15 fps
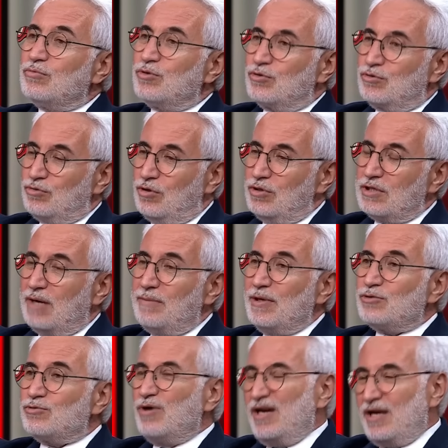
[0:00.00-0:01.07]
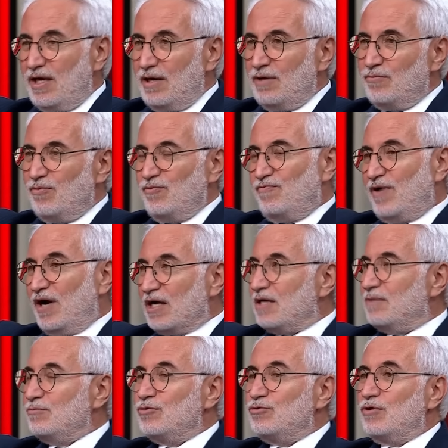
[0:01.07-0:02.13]
buluşuyoruz ama şöyle bir
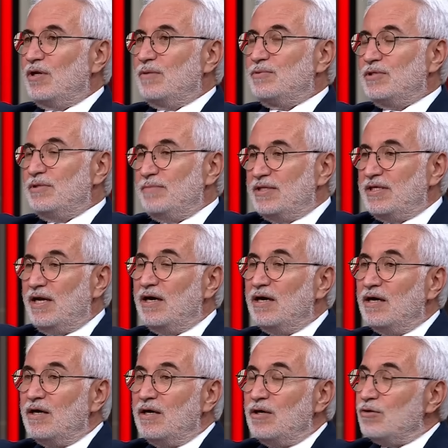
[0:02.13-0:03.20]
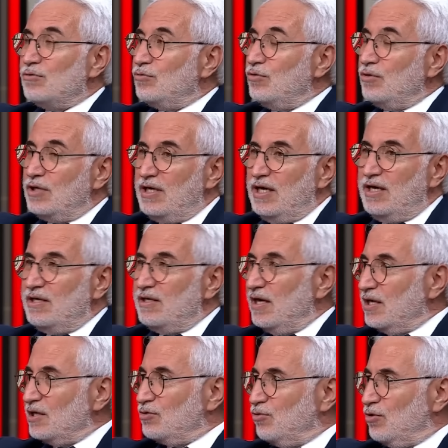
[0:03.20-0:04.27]
farkımız şöyle bir şey. Mesela Türkiye'nin
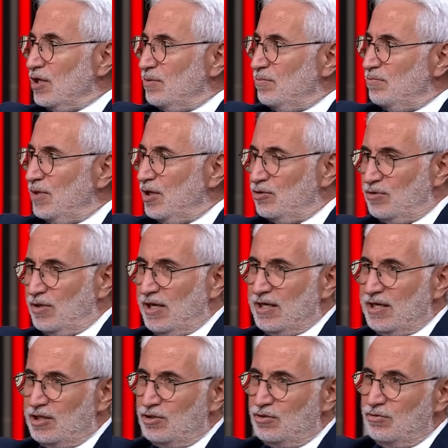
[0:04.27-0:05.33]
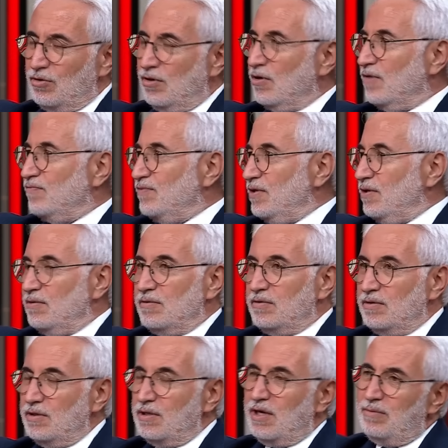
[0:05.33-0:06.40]
yarısı 12.500 lirayla geçiniyor
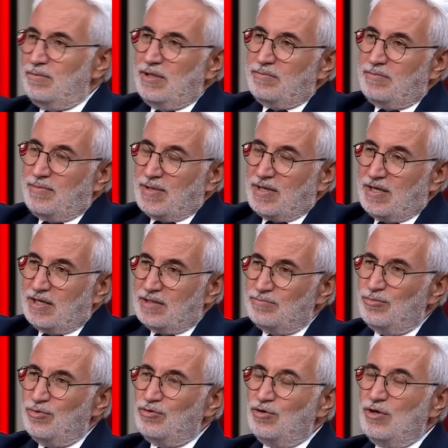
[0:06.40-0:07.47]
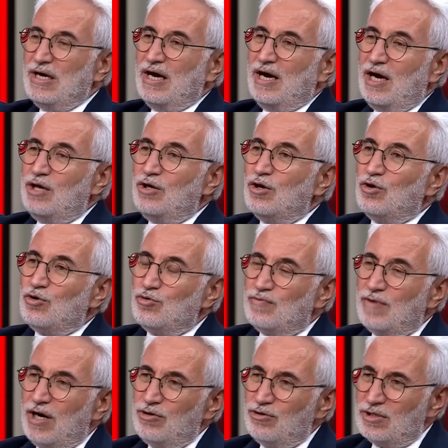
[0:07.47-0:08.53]
lafını kabul etmemek lazım. Bu çok, hani
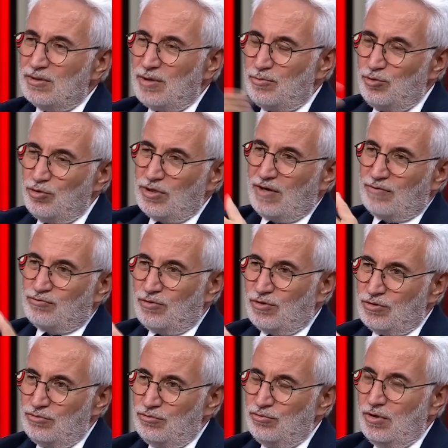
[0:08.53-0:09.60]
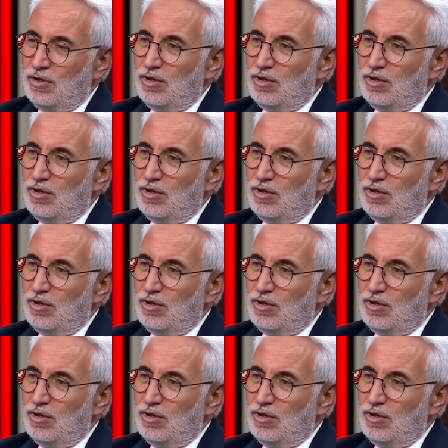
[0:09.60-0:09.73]
yuvarlıyorsun ama büyük laf söylüyorsun.